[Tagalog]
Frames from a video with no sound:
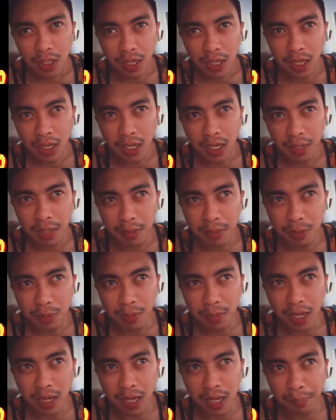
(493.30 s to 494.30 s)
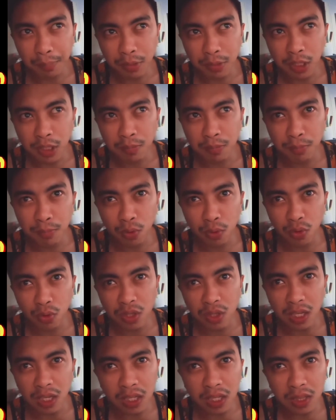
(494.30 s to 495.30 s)
uh, mas ma-appreciate mo
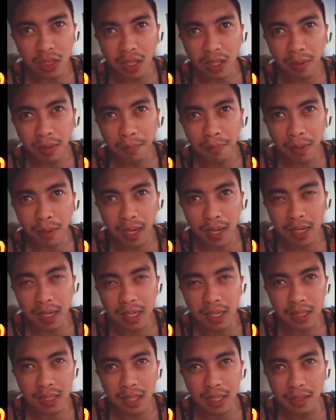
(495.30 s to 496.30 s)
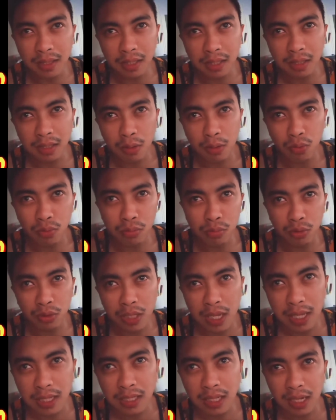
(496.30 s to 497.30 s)
yung diin ng mga linya ni Terumo
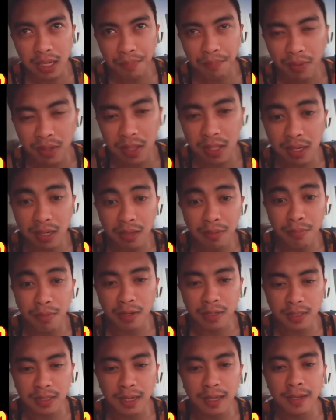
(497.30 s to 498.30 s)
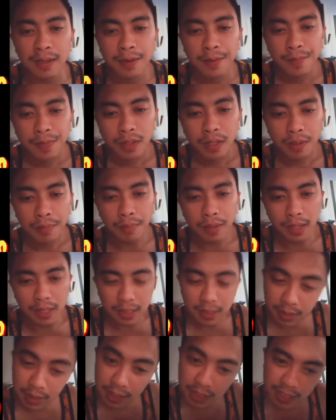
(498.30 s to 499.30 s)
dahil sa pag-deliver niya
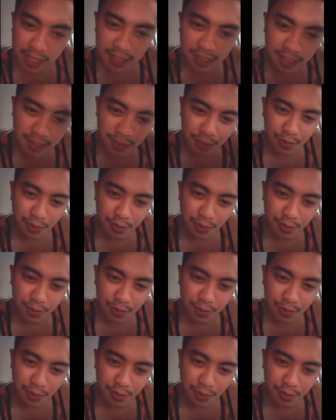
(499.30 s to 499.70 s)
magaling din sana